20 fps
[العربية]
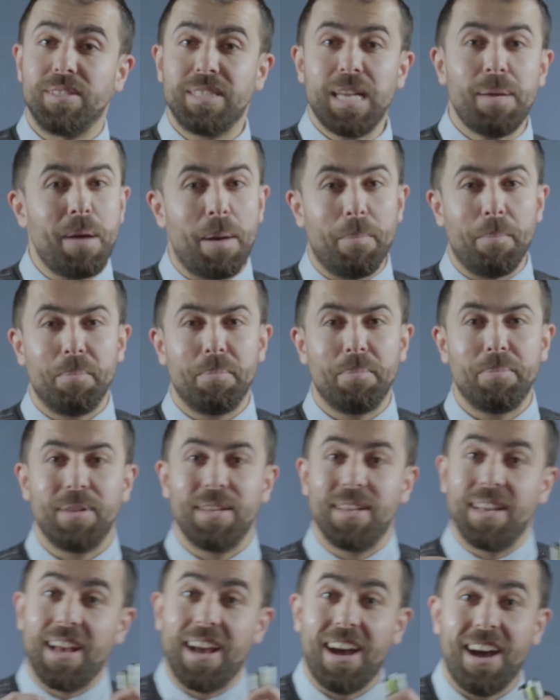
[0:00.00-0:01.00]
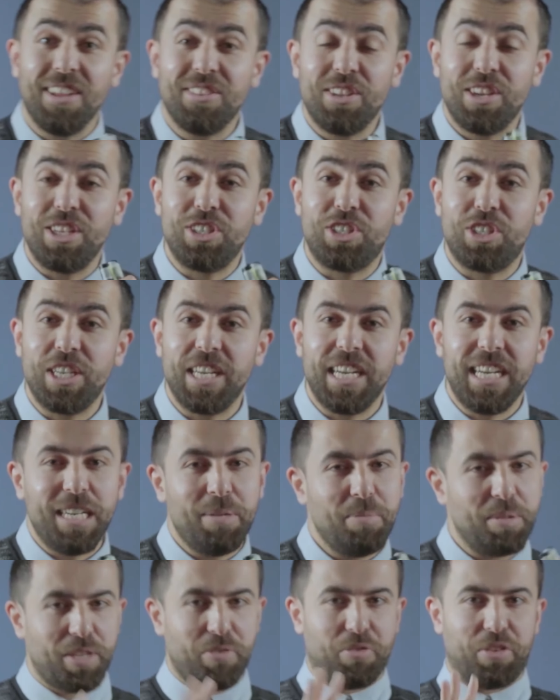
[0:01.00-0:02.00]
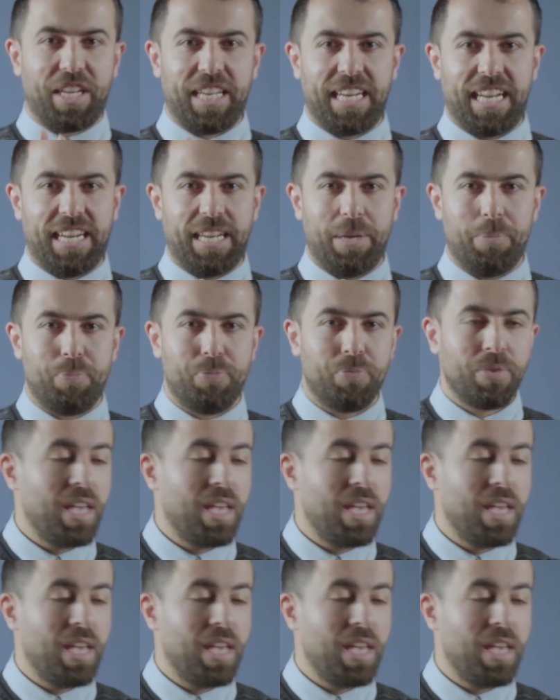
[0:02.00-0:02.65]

تمام هذا الاشي احنا متفقين عليه